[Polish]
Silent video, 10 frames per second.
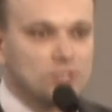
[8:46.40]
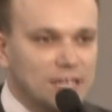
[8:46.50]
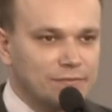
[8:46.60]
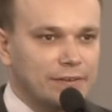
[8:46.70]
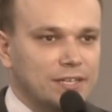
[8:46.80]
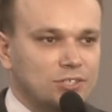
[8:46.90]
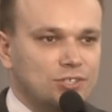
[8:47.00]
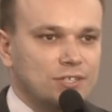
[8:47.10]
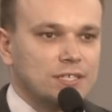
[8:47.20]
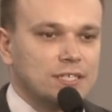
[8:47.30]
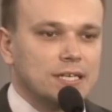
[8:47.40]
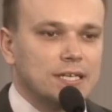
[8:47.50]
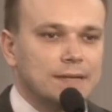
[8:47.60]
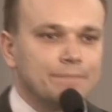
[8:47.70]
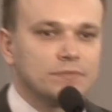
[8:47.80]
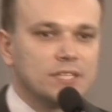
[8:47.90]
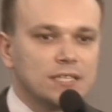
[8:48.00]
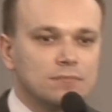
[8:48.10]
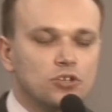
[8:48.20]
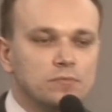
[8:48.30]
przerwać y,
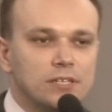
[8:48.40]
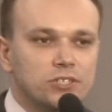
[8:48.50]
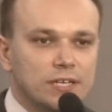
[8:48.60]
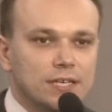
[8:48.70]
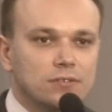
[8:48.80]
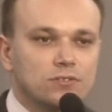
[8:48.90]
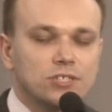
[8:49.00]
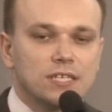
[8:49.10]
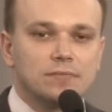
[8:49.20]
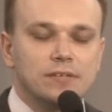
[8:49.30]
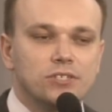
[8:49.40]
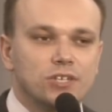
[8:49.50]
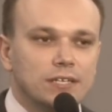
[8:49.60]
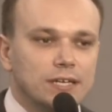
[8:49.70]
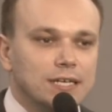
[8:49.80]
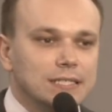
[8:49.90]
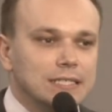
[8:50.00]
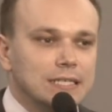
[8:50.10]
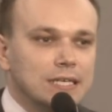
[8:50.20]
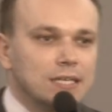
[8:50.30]
ten mur milczenia, tą ścianę milczenia
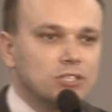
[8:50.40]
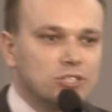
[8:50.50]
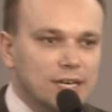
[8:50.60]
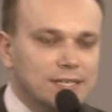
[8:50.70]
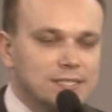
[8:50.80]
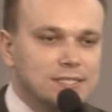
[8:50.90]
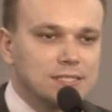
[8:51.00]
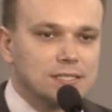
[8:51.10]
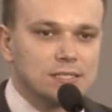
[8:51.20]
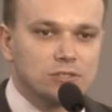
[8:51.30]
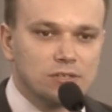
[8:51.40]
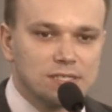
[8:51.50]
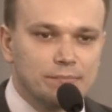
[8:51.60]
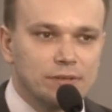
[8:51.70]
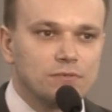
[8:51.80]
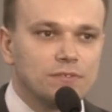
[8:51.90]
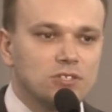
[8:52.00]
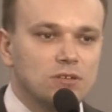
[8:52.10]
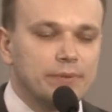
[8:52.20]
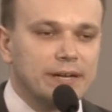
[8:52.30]
i czas, y, to jest apel
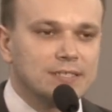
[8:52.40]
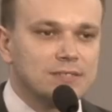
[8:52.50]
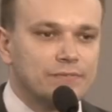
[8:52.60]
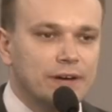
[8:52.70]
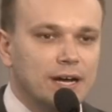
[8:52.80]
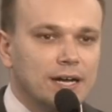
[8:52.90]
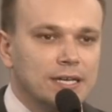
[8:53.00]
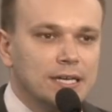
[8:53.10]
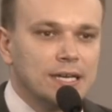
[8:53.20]
również do Państwa,